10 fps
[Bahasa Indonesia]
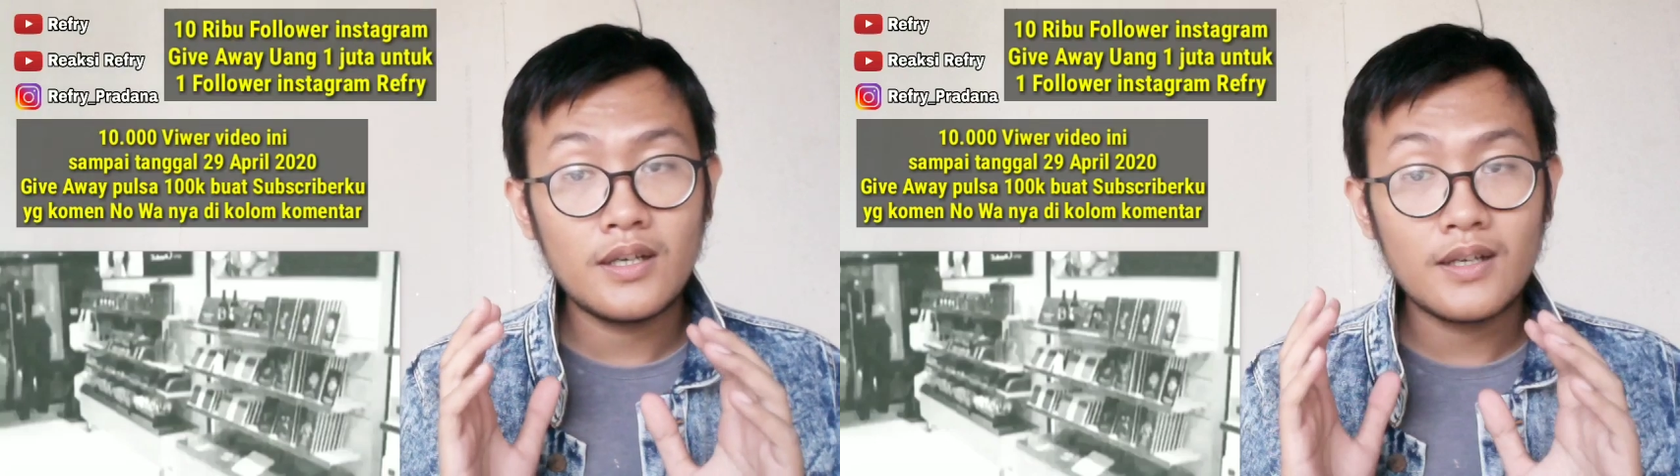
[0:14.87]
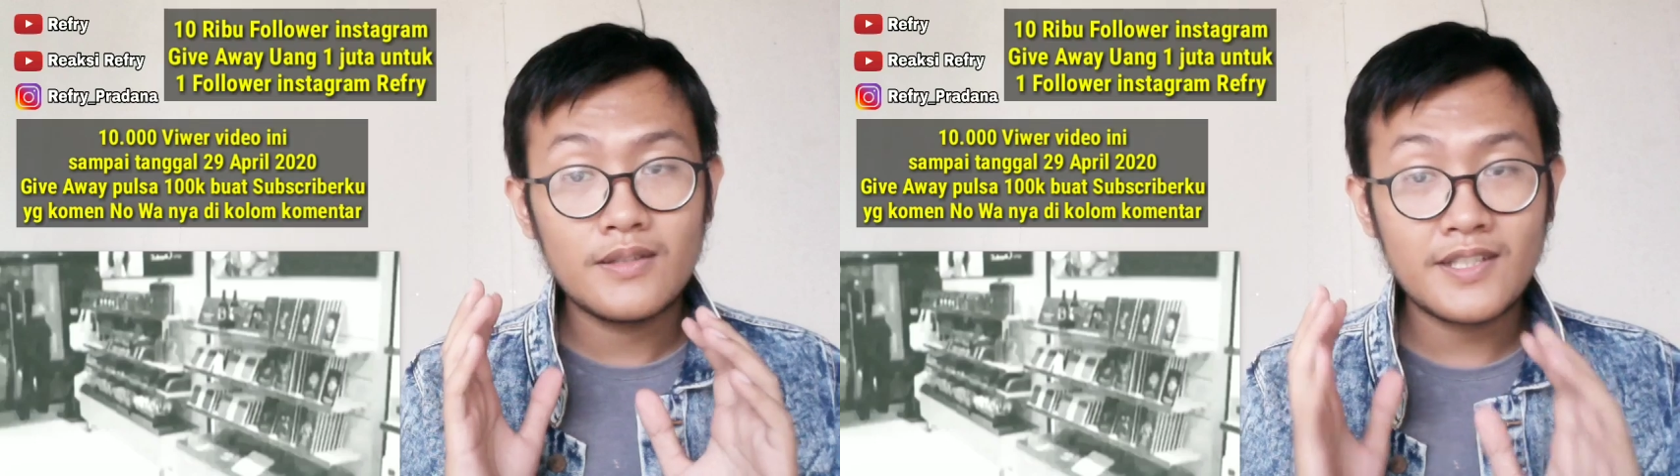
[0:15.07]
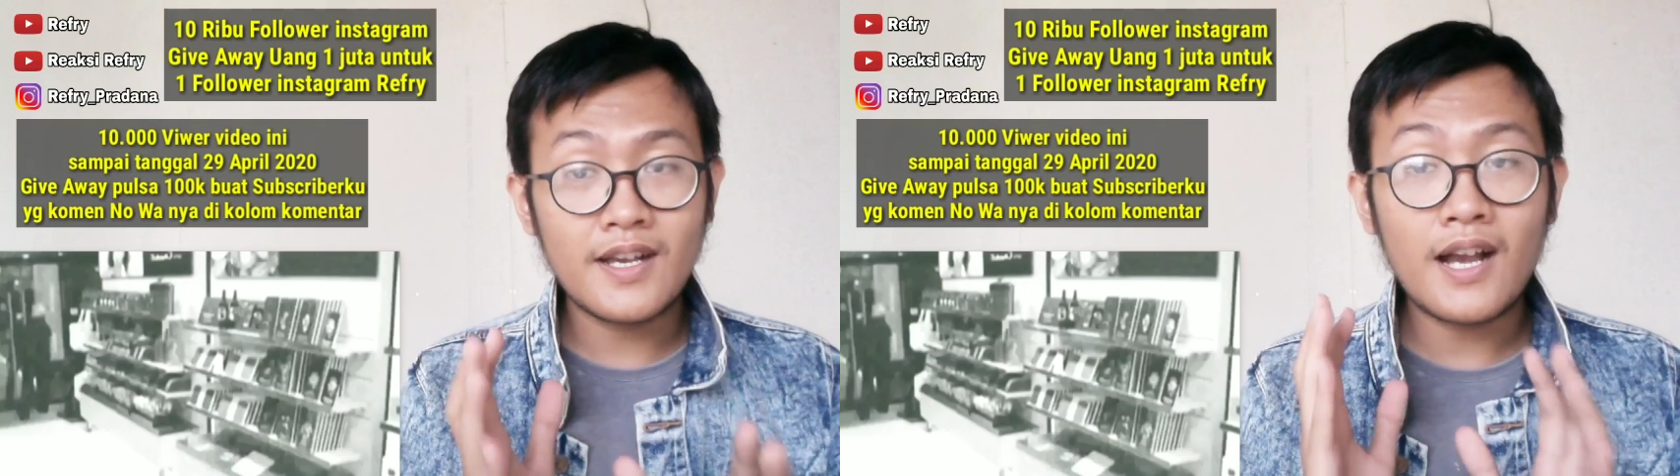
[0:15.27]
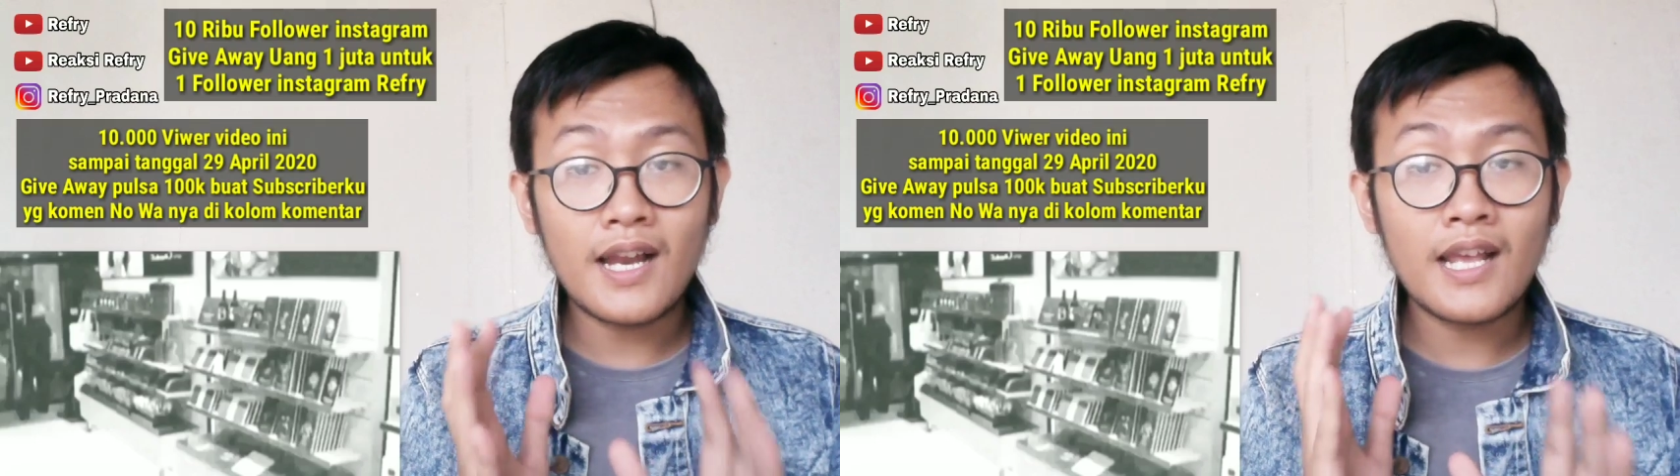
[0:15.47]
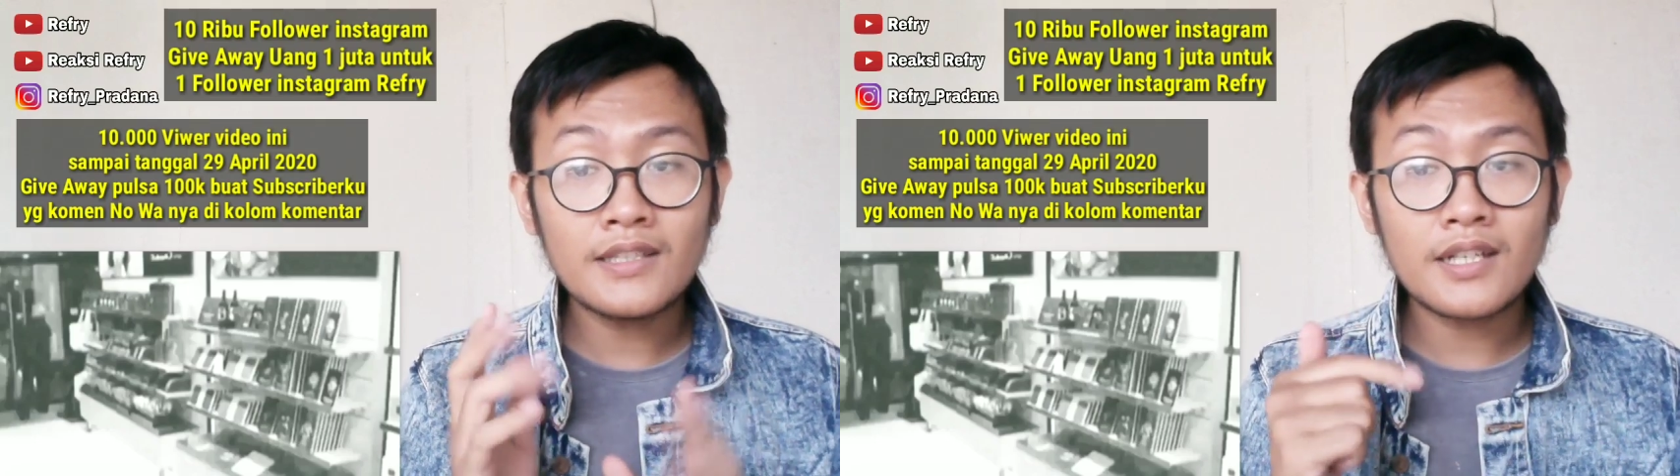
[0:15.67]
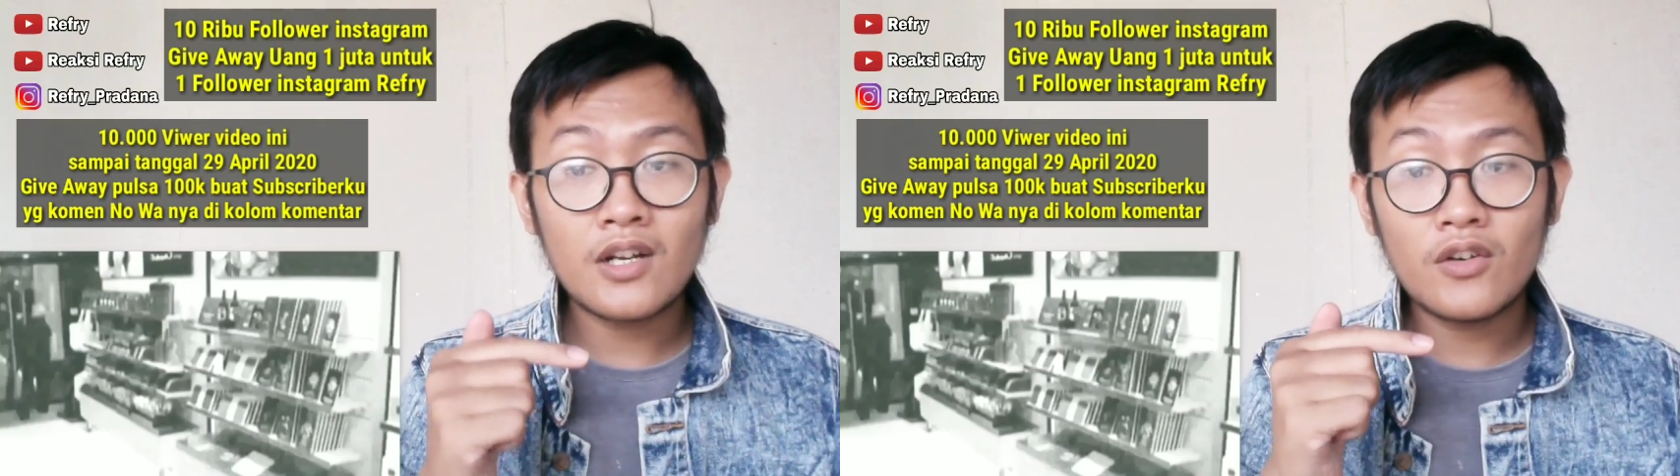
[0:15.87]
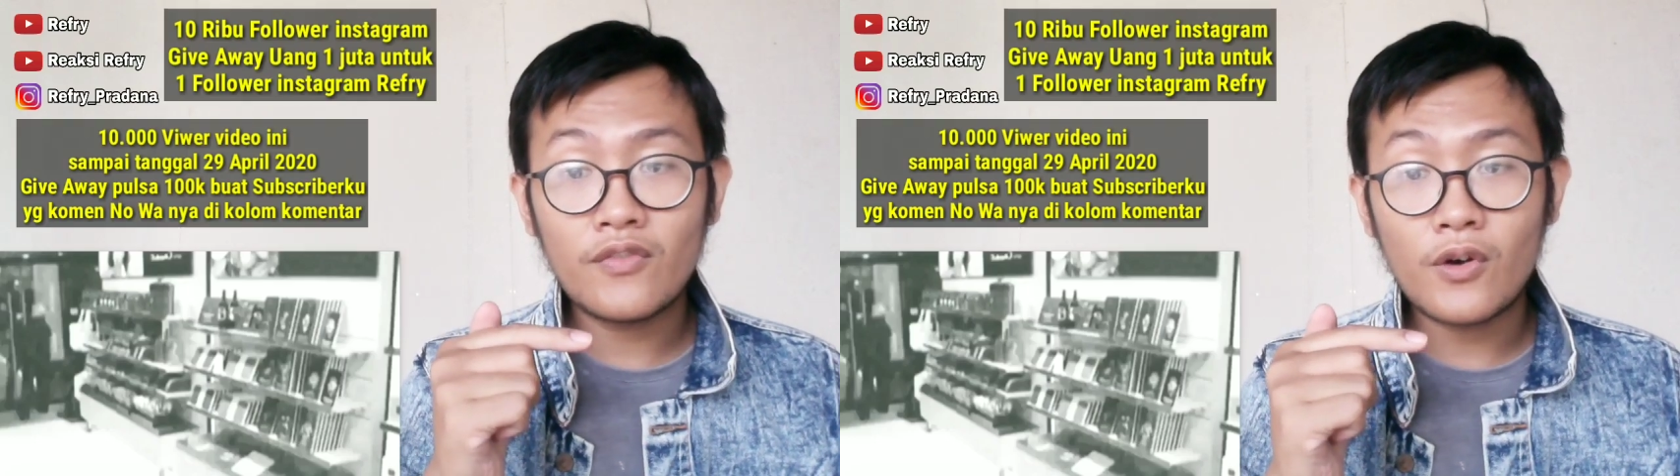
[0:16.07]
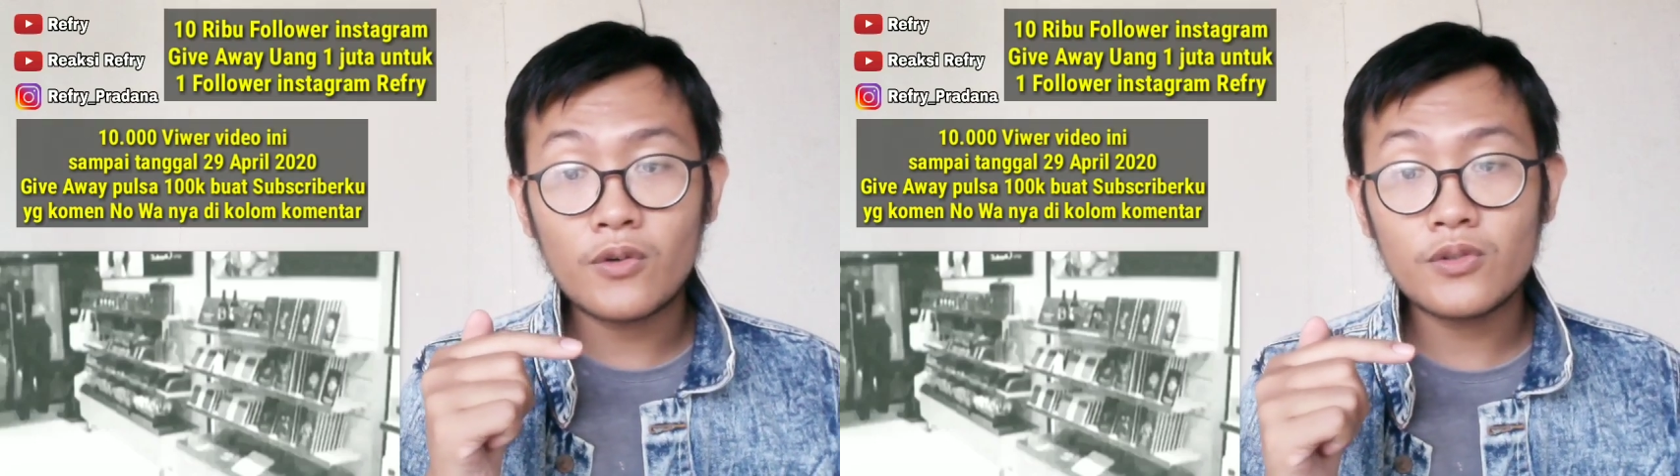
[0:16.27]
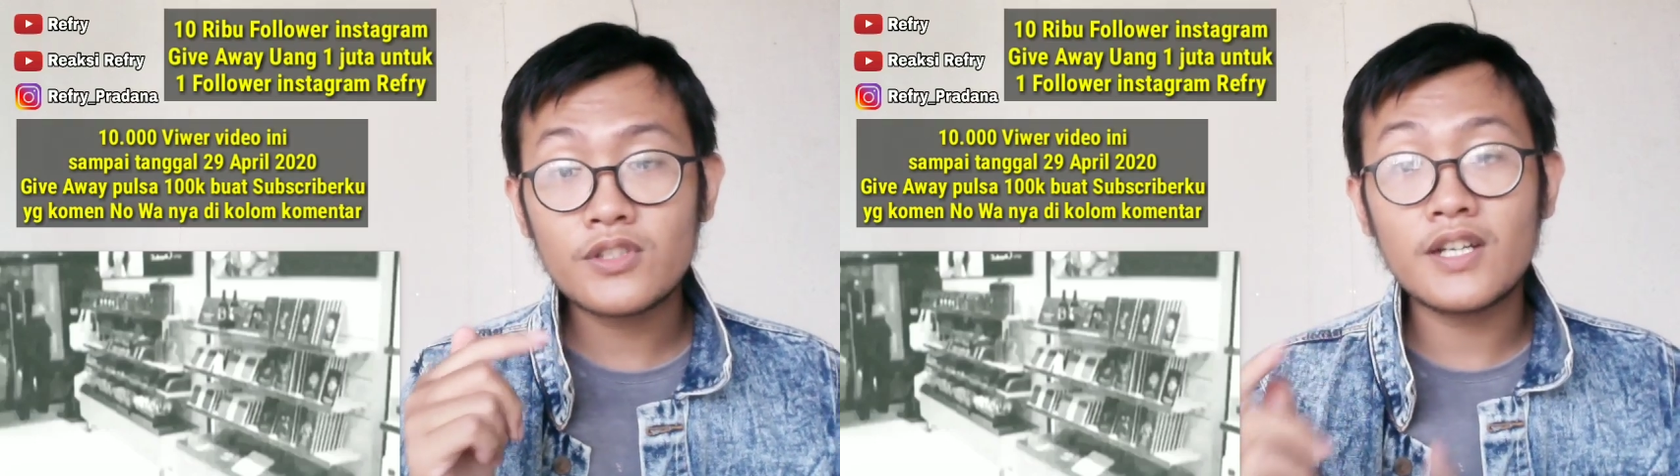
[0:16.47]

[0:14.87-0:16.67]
Jika kalian terlalu fokus